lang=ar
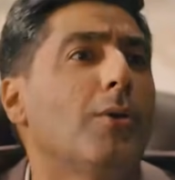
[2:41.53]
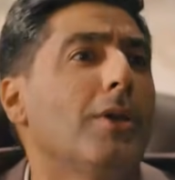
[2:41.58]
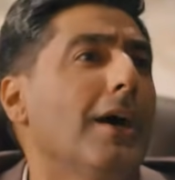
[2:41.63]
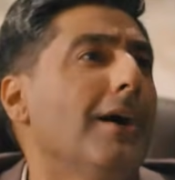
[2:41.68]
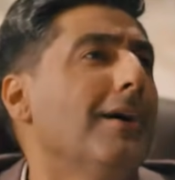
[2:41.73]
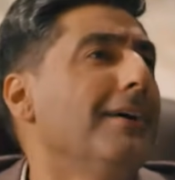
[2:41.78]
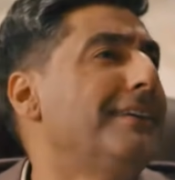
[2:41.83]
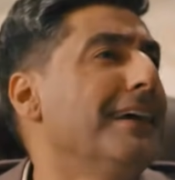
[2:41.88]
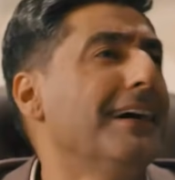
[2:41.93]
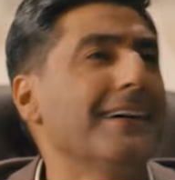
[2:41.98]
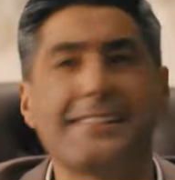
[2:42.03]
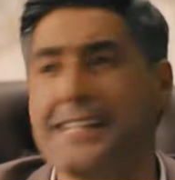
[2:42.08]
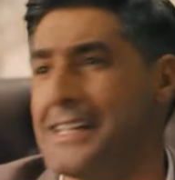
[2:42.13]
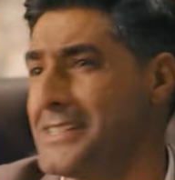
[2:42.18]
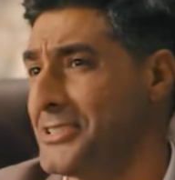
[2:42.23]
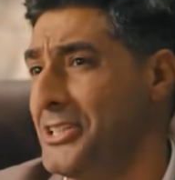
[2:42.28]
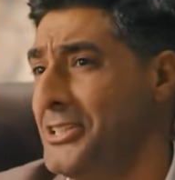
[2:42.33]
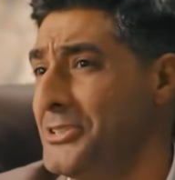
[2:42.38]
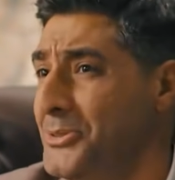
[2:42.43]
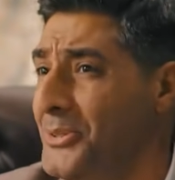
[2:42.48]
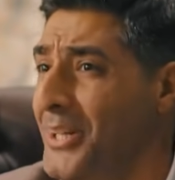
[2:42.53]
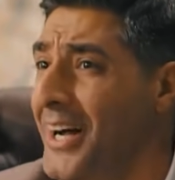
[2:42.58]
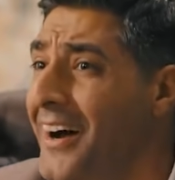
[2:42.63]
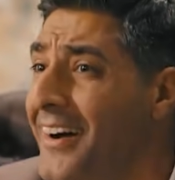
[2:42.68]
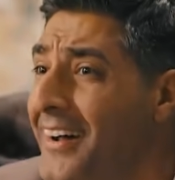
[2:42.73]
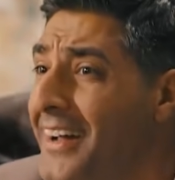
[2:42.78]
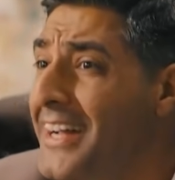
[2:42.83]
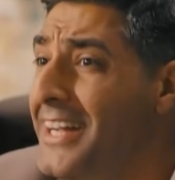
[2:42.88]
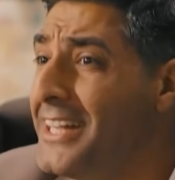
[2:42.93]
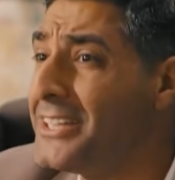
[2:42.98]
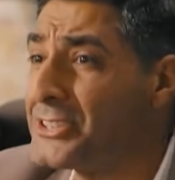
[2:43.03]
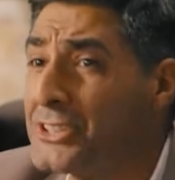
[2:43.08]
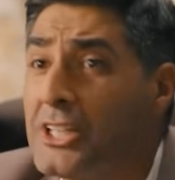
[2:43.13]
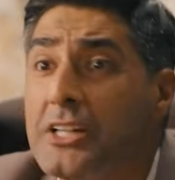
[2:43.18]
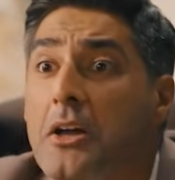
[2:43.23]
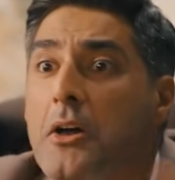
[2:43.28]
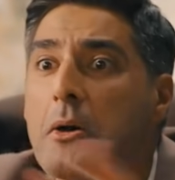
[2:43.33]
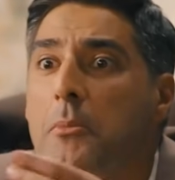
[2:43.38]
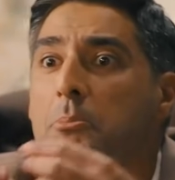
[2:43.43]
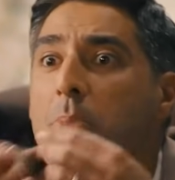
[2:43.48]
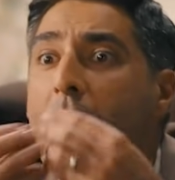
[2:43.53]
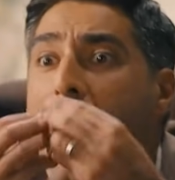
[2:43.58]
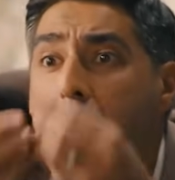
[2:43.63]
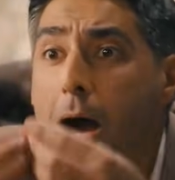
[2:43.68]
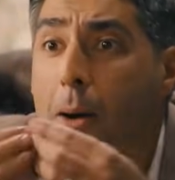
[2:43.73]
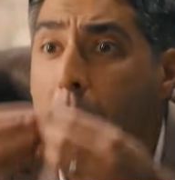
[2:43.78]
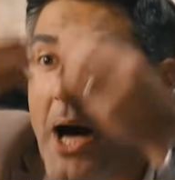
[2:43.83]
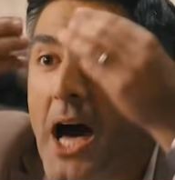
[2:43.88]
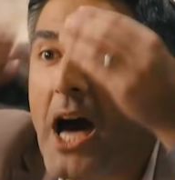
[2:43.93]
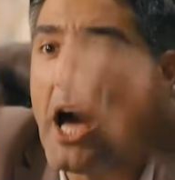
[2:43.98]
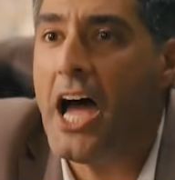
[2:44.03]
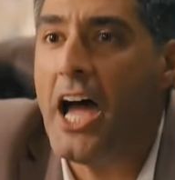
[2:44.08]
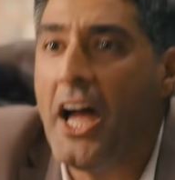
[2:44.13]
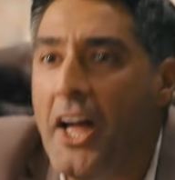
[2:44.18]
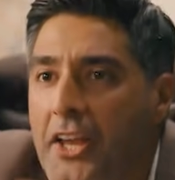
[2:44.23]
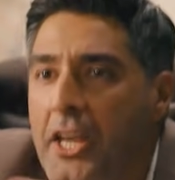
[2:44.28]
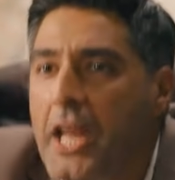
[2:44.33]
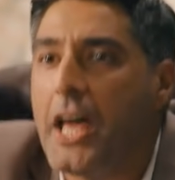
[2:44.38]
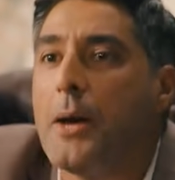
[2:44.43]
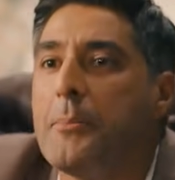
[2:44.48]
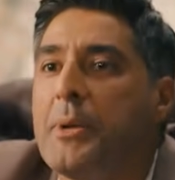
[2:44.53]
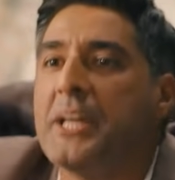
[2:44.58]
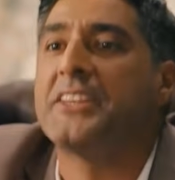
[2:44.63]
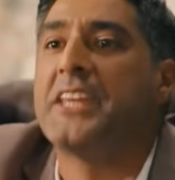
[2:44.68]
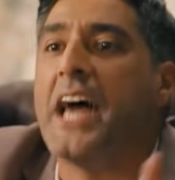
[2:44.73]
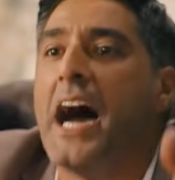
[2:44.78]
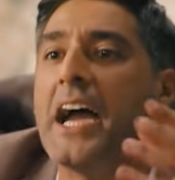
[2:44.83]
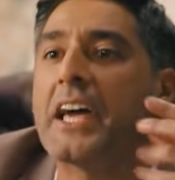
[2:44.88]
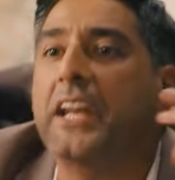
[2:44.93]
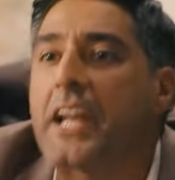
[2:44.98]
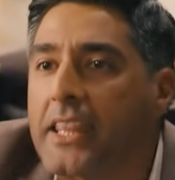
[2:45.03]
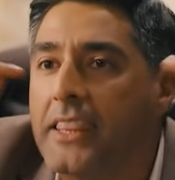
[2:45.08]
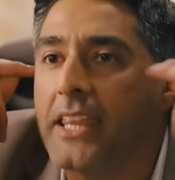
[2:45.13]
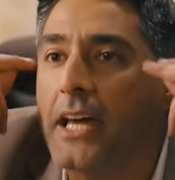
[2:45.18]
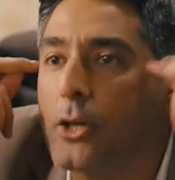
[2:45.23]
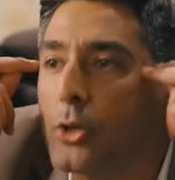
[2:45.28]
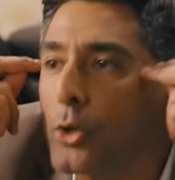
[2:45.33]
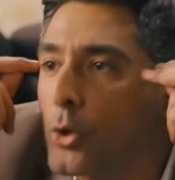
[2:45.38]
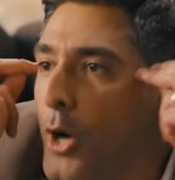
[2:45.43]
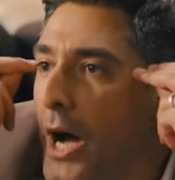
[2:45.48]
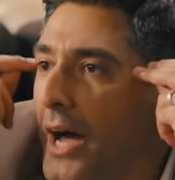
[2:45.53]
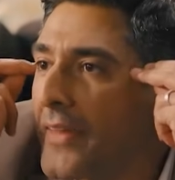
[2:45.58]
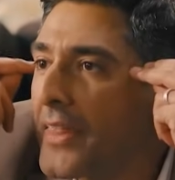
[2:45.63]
ولا قوه ايش بابا احنا بالدائره تذكروا